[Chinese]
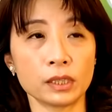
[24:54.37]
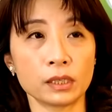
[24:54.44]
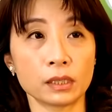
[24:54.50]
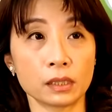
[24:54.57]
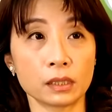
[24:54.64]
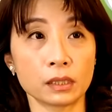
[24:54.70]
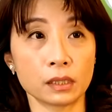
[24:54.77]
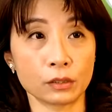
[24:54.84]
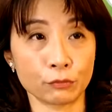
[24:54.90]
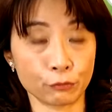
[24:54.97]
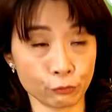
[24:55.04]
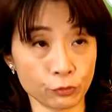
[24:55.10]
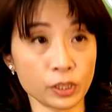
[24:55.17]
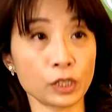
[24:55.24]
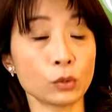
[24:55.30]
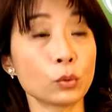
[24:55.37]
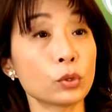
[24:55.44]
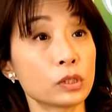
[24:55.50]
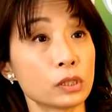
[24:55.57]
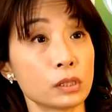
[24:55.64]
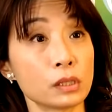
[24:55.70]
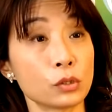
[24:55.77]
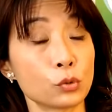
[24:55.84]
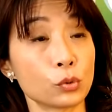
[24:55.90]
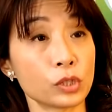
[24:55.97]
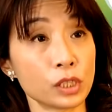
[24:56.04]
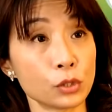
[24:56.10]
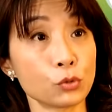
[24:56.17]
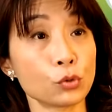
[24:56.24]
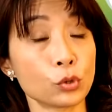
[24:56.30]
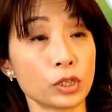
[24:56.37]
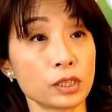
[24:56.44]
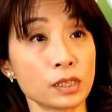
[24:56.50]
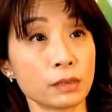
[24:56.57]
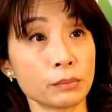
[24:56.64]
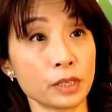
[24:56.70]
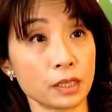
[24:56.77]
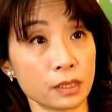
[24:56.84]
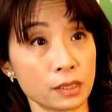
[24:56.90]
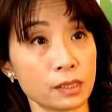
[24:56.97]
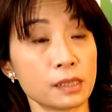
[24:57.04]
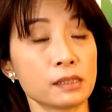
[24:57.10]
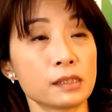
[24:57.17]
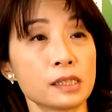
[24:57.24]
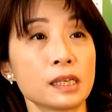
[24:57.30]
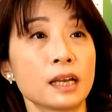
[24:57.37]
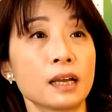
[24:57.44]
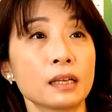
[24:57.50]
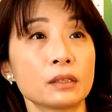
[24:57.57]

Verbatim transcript: 一个福利或者是说薪水上面的增加，